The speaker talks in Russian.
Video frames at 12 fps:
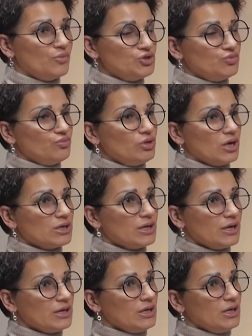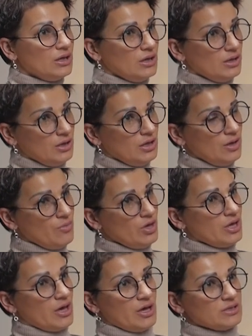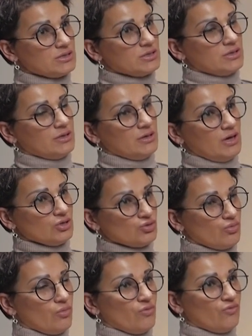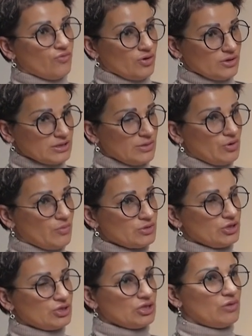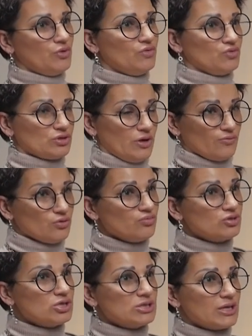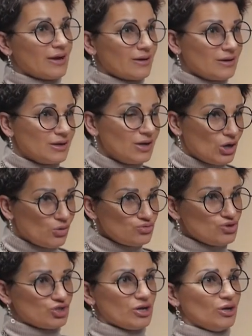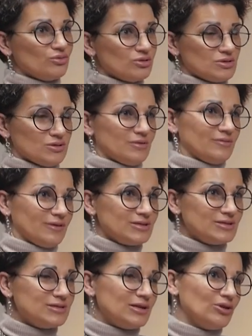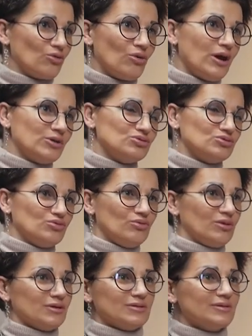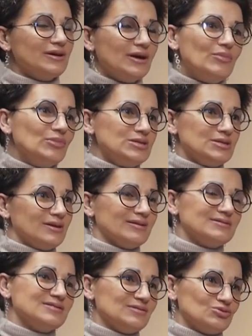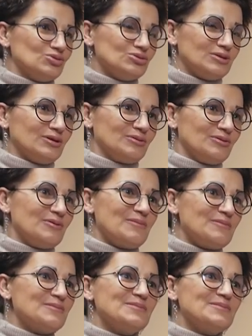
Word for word: Почему тогда не меняется особо в самих пассажирских перевозках? Автобусы старые, люди жалуются, водители ругаются, курят, матерятся и все ну, остальное.